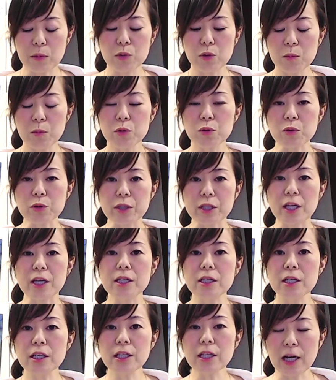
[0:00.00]
ともと
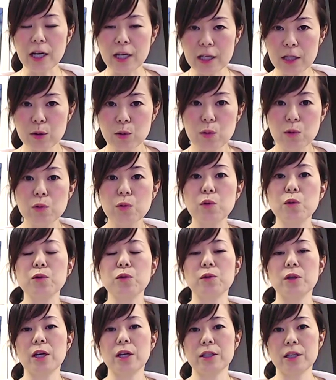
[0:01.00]
できないというこ
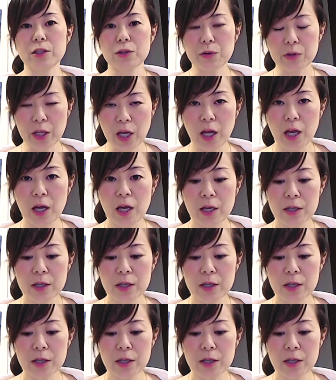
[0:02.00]
となんですよね